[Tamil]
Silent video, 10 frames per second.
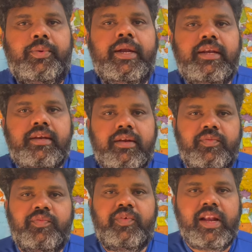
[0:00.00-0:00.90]
எரிவான்
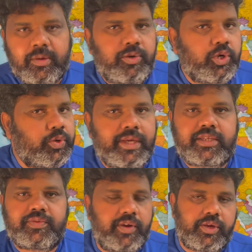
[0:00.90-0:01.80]
வெல்கம் டு
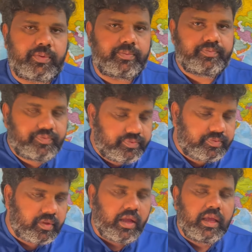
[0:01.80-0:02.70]
டுடேஸ் வீடியோ
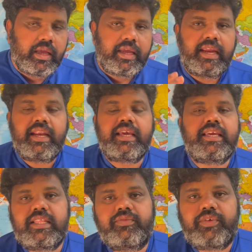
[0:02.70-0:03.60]

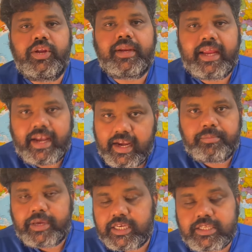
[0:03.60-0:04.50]
இன்னைக்கு இந்த வீடியோவில் என்ன
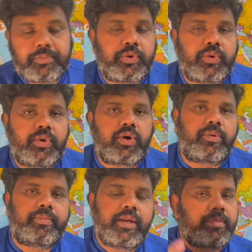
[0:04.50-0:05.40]
பேச போகிறோம்
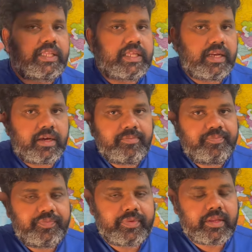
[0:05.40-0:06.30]
அப்படின்னு பார்த்தீங்கன்னா
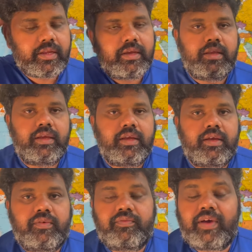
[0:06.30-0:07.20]

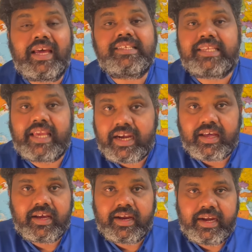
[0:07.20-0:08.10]
வேர் இஸ்
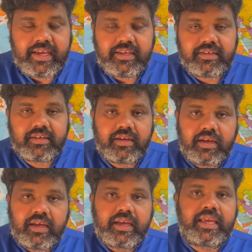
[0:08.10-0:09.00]
கெனடா ஹெட்டிங்
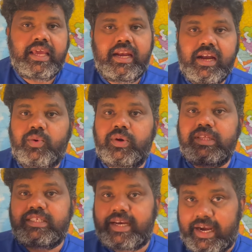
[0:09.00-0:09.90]

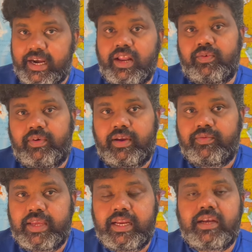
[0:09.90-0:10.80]
கெனடாவோட ஸ்டாண்டர்ட் ஆஃப்
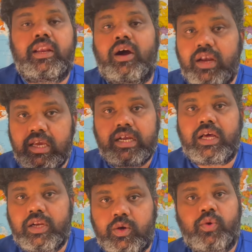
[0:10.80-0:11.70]
லிவிங் நாளுக்கு
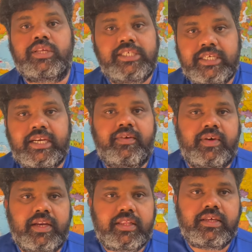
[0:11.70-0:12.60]
நாள் குறைஞ்சிக்கிட்டே
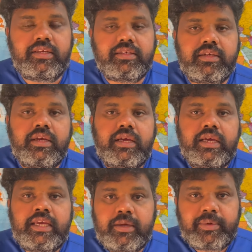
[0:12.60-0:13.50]
வருது
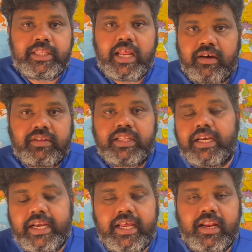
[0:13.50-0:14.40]
இதை பற்றியெல்லாம் வந்து
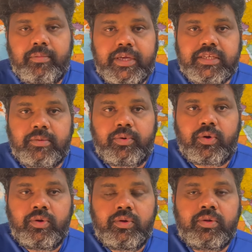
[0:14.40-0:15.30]
டீட்டெயிலாக பேச
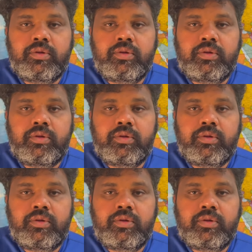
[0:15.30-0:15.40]
போகிறோம்